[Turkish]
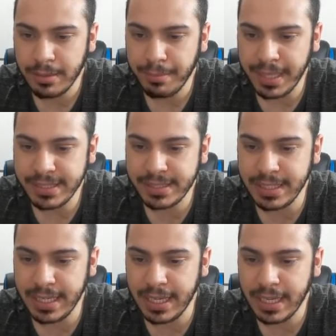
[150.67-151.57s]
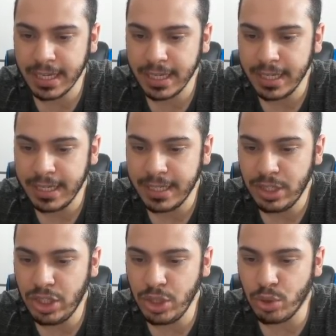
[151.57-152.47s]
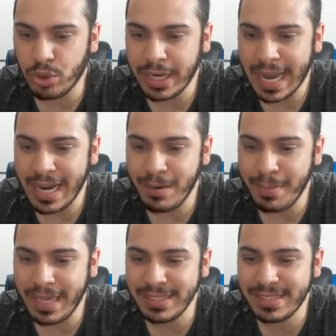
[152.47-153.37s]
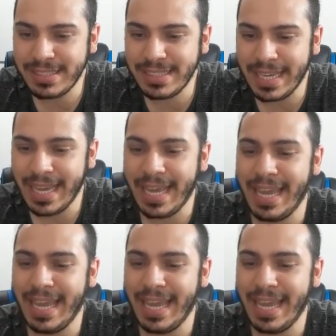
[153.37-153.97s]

Messi. Lionel Messi.